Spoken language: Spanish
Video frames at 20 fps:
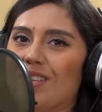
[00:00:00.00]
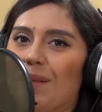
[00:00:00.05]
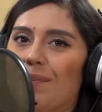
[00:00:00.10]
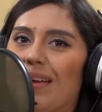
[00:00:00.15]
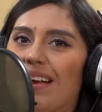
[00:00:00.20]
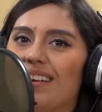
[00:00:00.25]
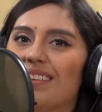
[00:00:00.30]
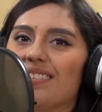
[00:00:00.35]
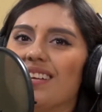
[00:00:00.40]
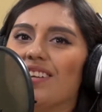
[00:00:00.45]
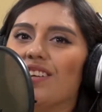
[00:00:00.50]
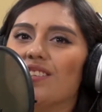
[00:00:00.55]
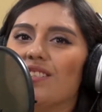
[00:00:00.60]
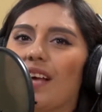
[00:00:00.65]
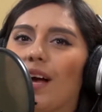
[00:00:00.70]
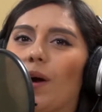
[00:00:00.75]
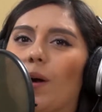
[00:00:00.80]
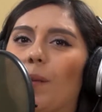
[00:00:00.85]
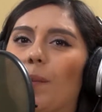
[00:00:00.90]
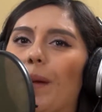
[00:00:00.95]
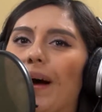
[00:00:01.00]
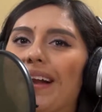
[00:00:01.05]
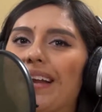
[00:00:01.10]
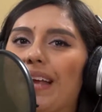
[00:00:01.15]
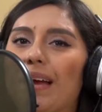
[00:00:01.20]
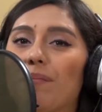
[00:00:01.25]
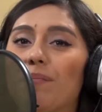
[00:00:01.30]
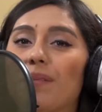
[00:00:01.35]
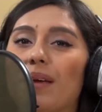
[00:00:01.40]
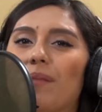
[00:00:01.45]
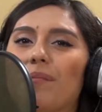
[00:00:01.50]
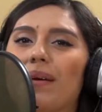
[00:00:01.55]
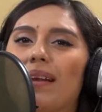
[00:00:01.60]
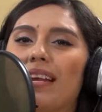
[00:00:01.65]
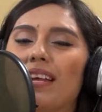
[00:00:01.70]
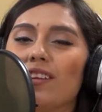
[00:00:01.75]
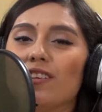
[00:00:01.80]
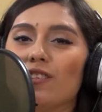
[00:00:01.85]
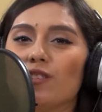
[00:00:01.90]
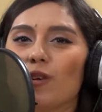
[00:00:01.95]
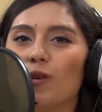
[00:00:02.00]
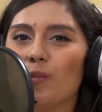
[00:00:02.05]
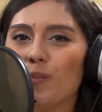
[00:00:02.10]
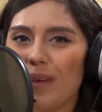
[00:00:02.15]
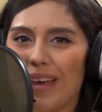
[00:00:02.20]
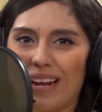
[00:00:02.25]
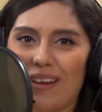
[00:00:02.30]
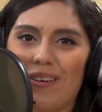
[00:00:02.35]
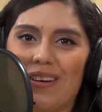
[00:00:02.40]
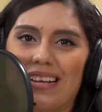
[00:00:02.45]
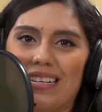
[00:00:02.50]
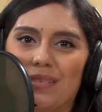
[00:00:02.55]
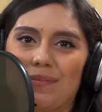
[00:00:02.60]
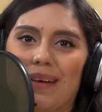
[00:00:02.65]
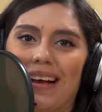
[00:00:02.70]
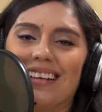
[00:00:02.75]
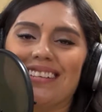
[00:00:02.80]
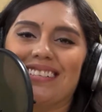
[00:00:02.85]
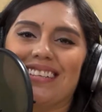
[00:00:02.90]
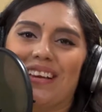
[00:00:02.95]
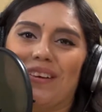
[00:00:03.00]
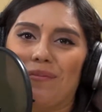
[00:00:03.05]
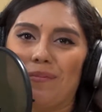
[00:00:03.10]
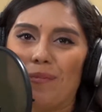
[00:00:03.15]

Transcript: y amigas que nos acompañan, bienvenidos un miércoles más de